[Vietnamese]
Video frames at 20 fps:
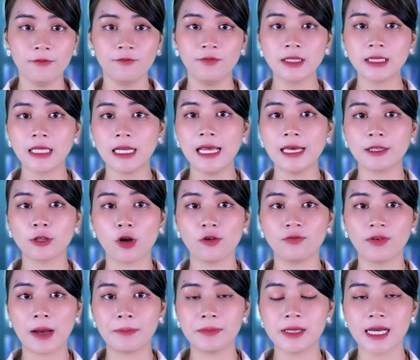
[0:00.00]
Với tỷ lệ tội
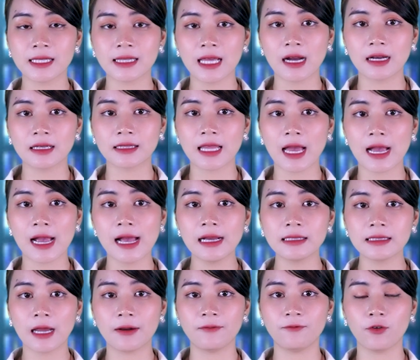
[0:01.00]
phạm gia tăng tại các
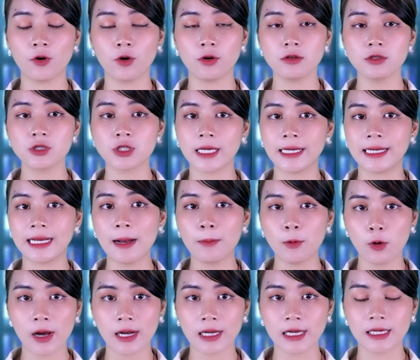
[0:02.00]
thành phố trên khắp
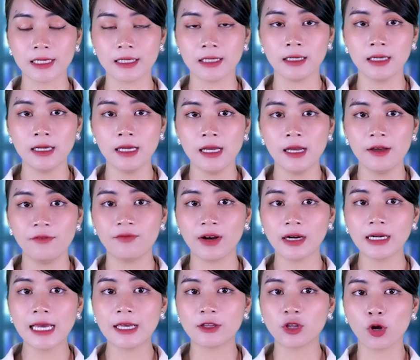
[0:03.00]
Hoa Kỳ,
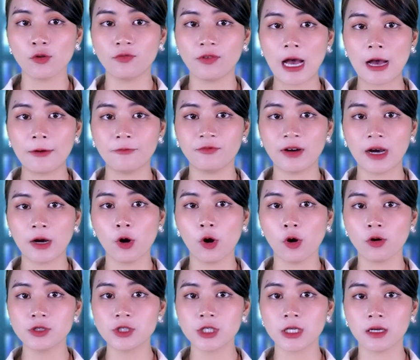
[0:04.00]
Vấn đề tội phạm và
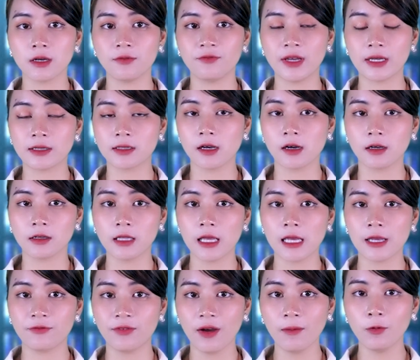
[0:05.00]
hỗ trợ việc thực
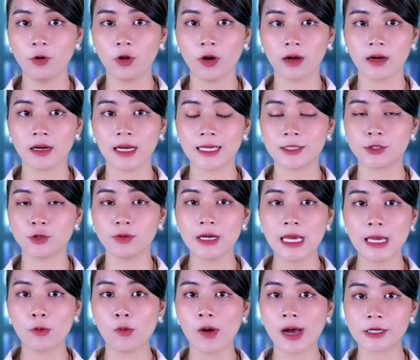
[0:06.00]
thi pháp luật là chủ
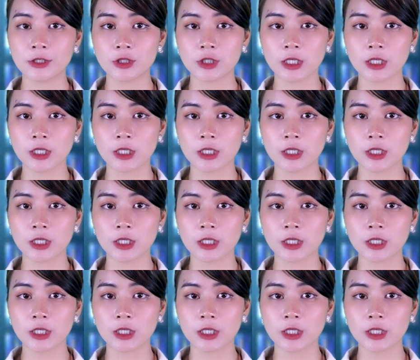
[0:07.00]
đề quan